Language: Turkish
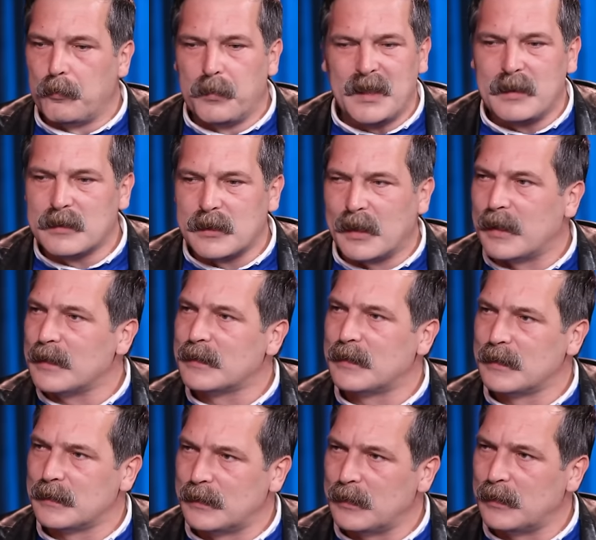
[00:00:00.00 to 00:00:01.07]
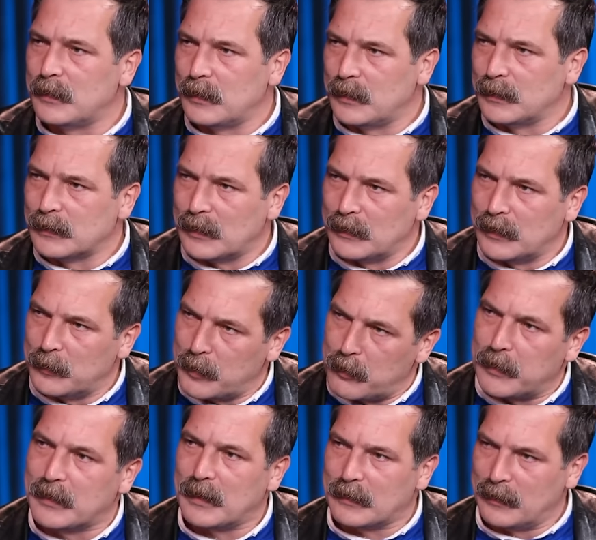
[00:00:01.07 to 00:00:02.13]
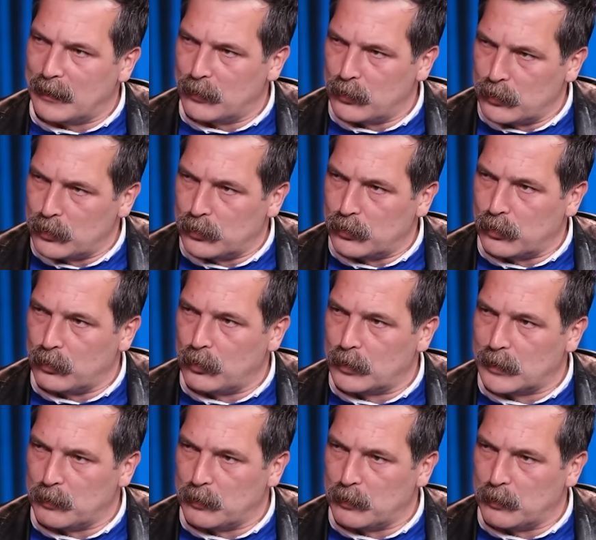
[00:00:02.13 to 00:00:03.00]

bir çaresizlik insanları bir bataklığa doğru sürüklüyor.